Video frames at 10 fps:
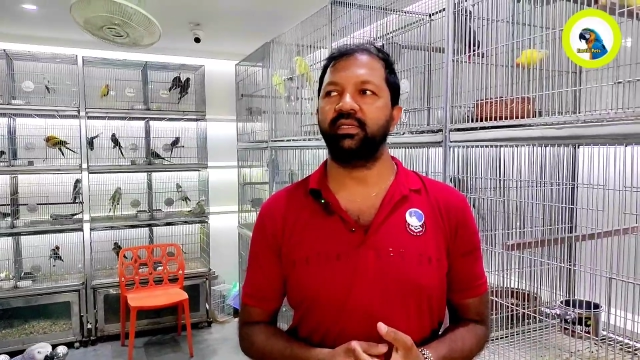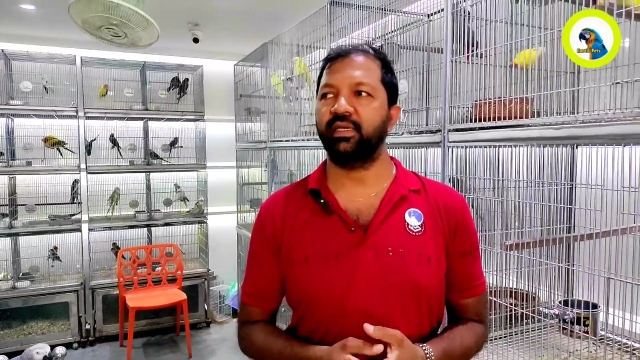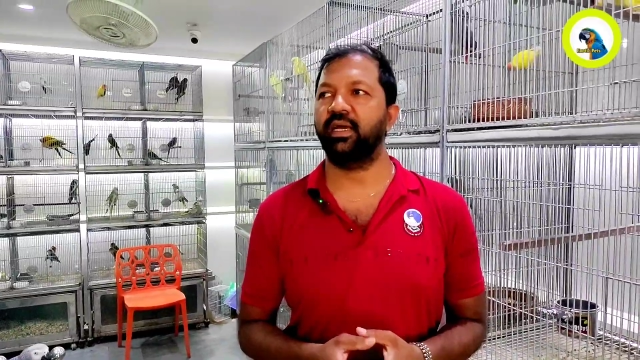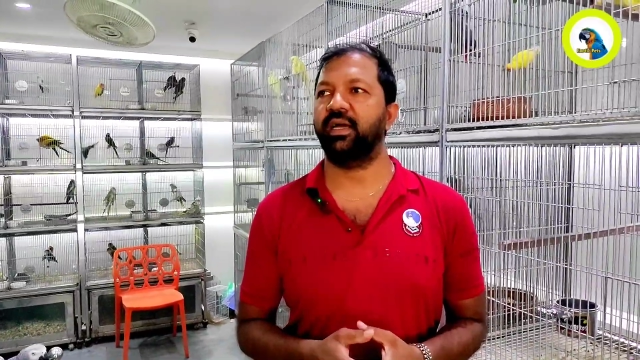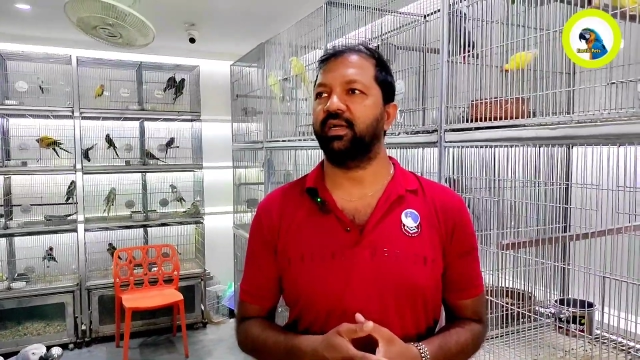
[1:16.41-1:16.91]

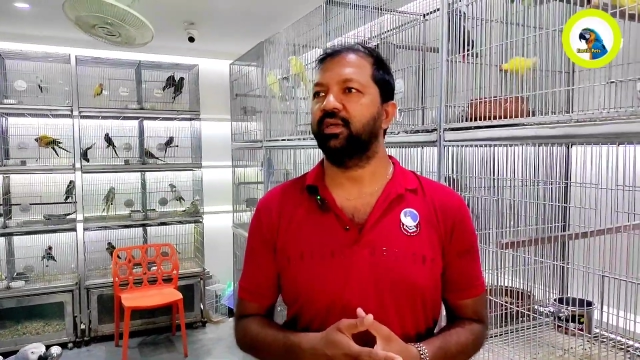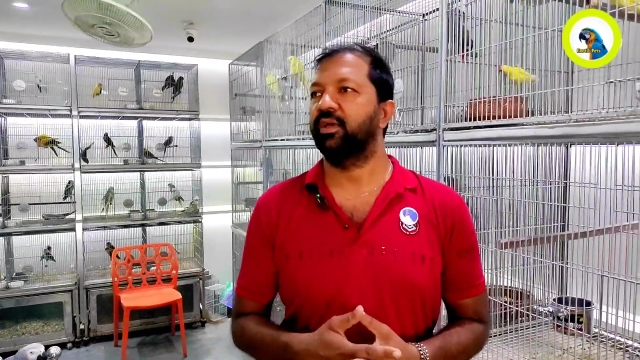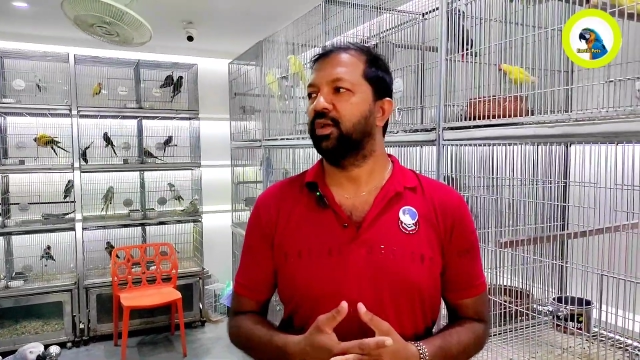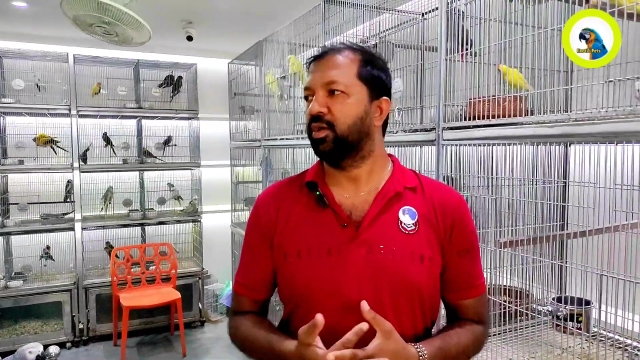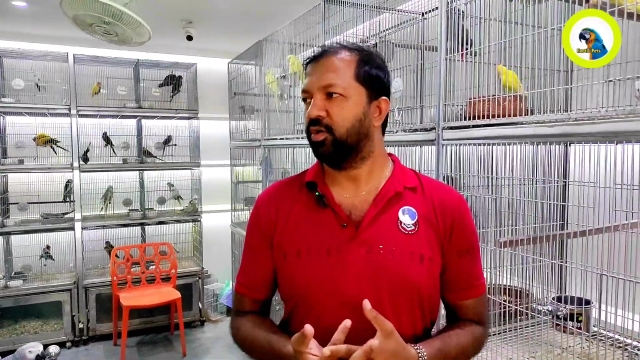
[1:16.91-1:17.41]
ইয়া
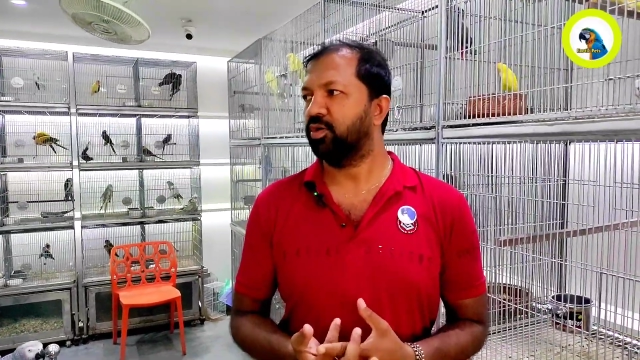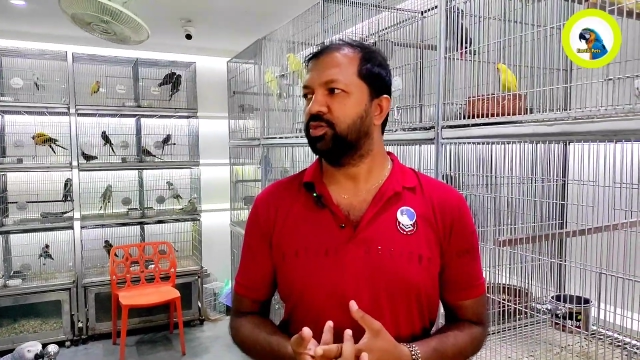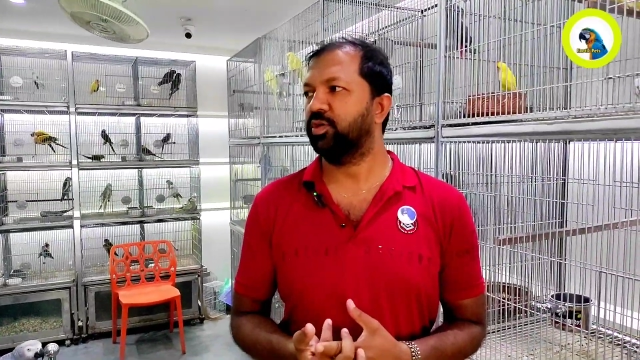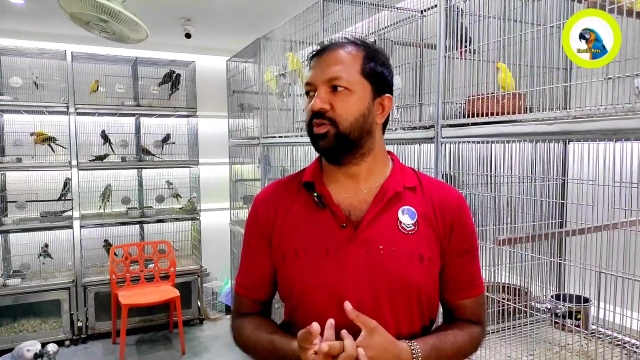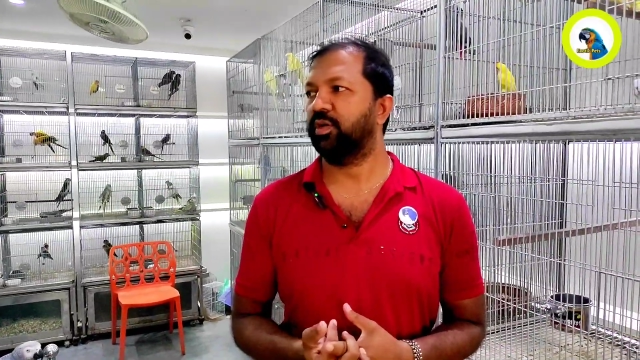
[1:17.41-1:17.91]

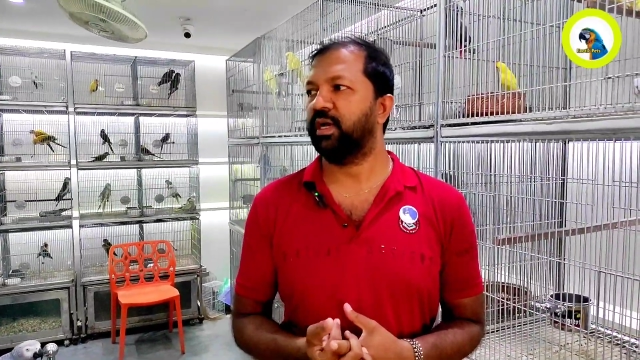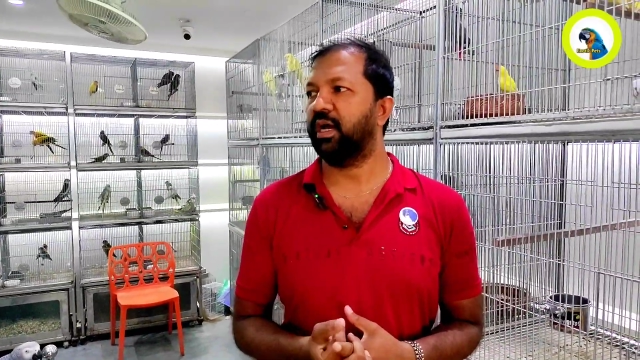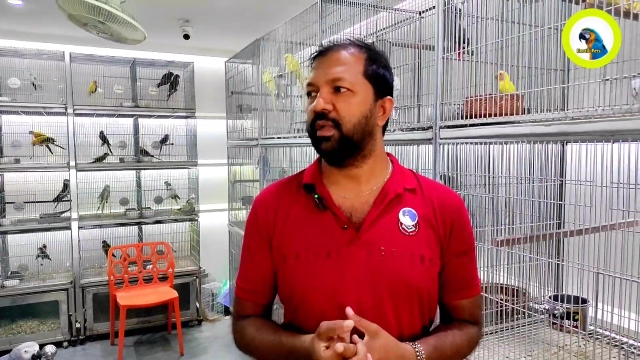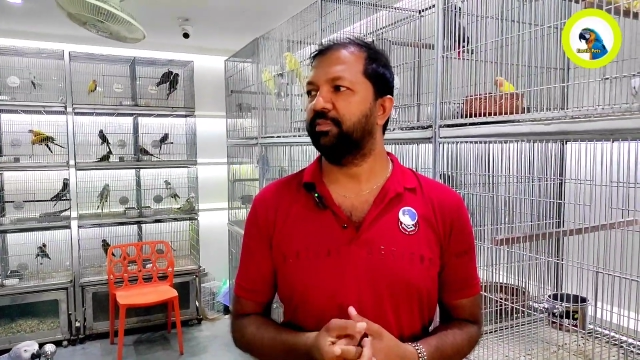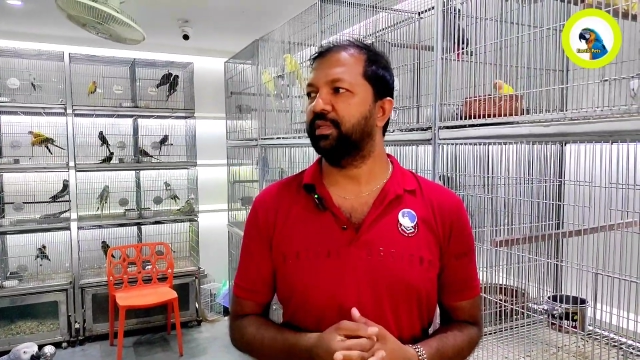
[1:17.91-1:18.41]
কষ্টকর
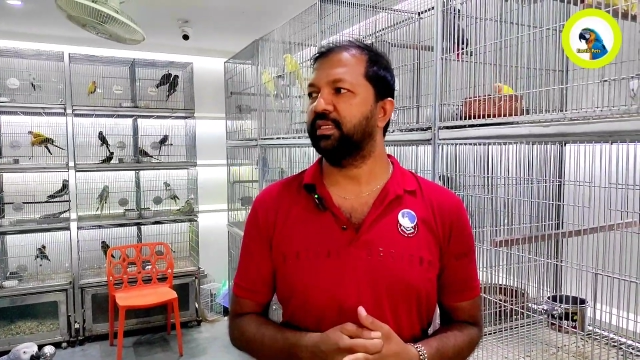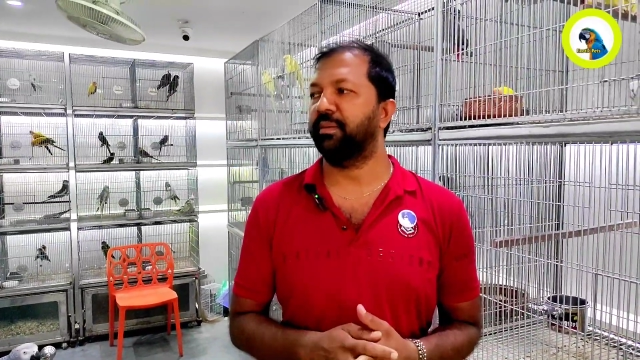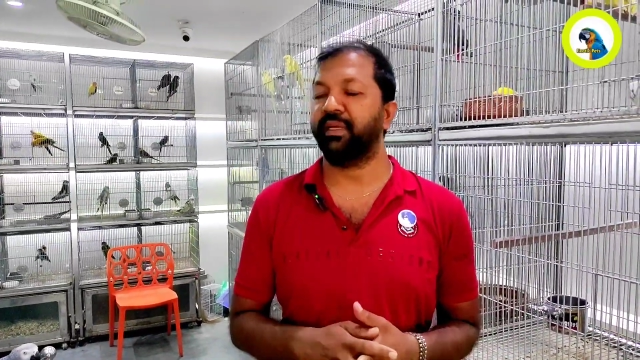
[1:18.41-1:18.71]
খারাপ দিক